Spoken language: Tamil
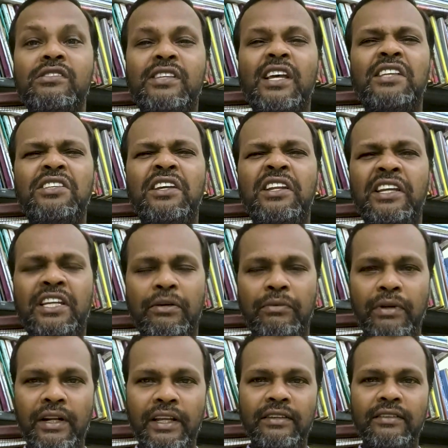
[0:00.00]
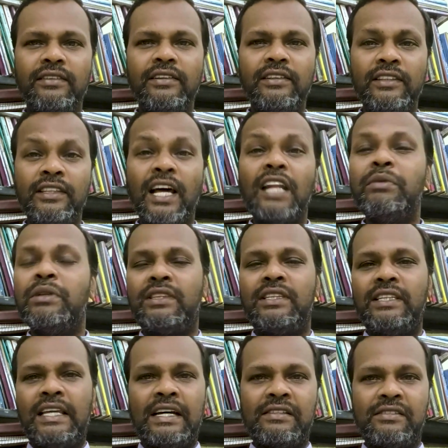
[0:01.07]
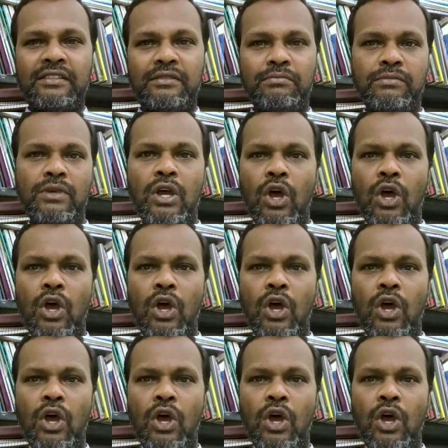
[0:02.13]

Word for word: சஞ்சரிக்கவில்லை இதுதான் வித்தியாசம்